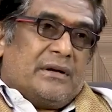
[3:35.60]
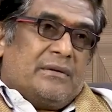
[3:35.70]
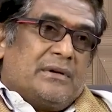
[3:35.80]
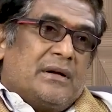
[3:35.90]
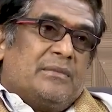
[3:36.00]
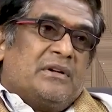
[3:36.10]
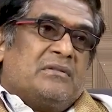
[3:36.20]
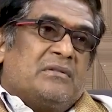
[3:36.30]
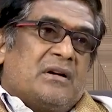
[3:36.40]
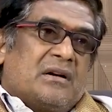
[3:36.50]
కాబట్టి ఆమె
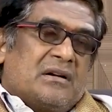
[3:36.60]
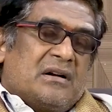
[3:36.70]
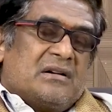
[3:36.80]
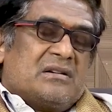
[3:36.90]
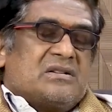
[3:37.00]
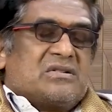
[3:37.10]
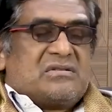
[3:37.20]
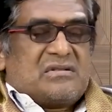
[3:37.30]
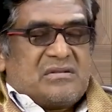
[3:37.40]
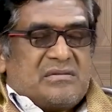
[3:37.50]
ఆ
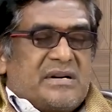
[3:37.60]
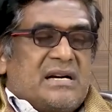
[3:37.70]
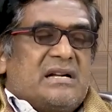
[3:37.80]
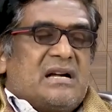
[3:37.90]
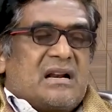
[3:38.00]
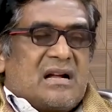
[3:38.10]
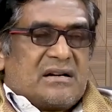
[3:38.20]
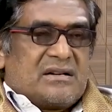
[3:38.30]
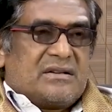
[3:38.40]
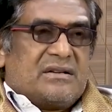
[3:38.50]
గాండ్రించుకుంటూ వెళ్ళి ఆ
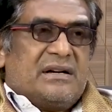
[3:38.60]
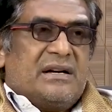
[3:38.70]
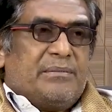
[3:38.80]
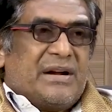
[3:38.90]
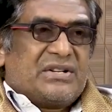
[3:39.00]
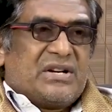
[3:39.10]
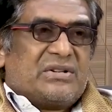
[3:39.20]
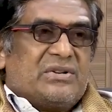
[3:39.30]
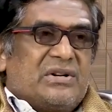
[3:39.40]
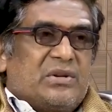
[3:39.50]
రాక్షసుడిని
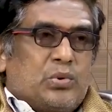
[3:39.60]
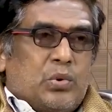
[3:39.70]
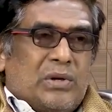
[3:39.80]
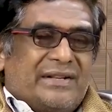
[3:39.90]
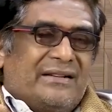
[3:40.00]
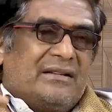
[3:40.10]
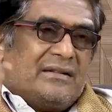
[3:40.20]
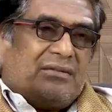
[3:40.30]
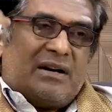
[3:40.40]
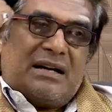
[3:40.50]
మహిషాసుడిని తోలు
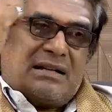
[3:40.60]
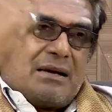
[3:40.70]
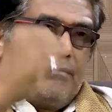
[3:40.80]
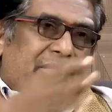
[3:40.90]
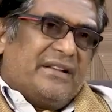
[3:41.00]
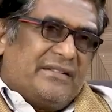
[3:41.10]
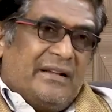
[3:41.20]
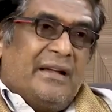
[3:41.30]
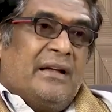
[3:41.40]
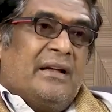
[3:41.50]
తీసేసి వాడిని
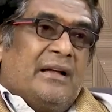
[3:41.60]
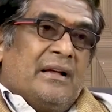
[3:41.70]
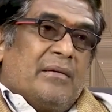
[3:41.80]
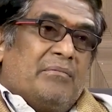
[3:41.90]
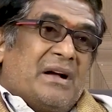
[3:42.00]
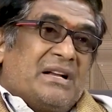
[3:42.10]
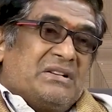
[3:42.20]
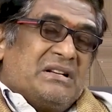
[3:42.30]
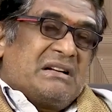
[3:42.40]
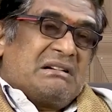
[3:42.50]
చంపేసి మై
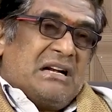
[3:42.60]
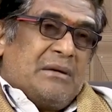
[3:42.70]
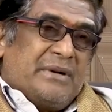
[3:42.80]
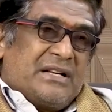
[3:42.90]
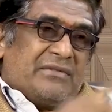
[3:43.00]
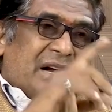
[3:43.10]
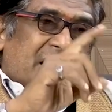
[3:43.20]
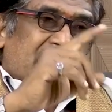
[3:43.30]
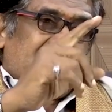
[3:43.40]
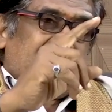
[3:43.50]
ఇక్కడ బెజవాడ
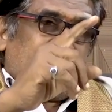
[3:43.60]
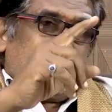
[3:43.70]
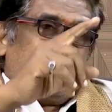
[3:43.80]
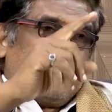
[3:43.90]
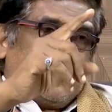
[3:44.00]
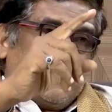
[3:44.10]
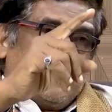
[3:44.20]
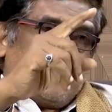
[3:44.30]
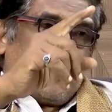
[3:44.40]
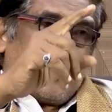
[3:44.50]
కనకదుర్గమ్మ
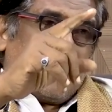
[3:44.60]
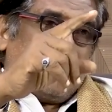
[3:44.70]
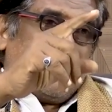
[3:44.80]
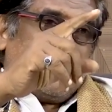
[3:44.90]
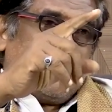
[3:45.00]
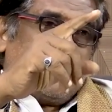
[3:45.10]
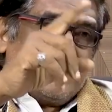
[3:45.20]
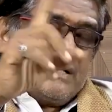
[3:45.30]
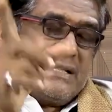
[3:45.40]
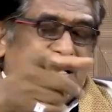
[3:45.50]
తల్లి కొండ మీద
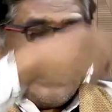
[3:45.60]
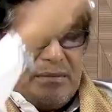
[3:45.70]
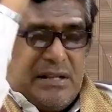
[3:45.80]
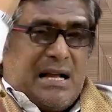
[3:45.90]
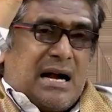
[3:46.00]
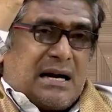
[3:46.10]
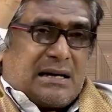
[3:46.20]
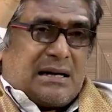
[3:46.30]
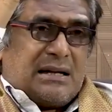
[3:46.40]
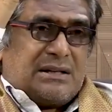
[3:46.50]
నుంచి తరిమితే
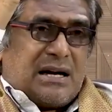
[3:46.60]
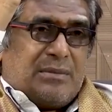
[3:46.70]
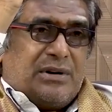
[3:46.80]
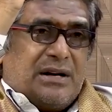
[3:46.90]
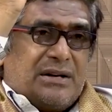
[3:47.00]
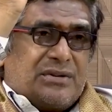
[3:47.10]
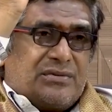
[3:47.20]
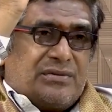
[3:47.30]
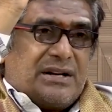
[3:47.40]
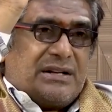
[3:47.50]
అక్కడ
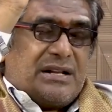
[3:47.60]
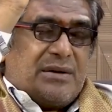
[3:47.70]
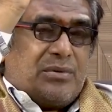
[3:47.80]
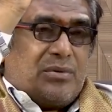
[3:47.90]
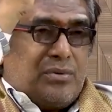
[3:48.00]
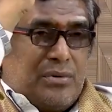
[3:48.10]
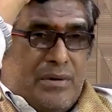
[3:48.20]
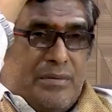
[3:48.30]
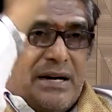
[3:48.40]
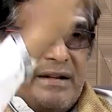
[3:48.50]
చాముండేశ్వరి దేవి
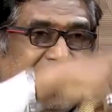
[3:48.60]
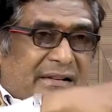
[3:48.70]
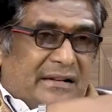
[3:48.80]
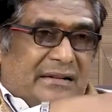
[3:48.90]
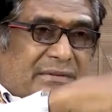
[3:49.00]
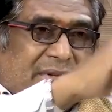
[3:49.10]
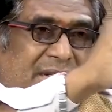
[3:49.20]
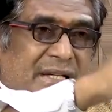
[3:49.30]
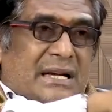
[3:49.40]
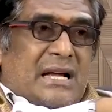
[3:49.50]
గుళ్ళో వాడిని వేసేసి
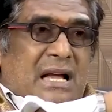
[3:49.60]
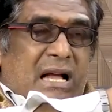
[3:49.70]
వచ్చి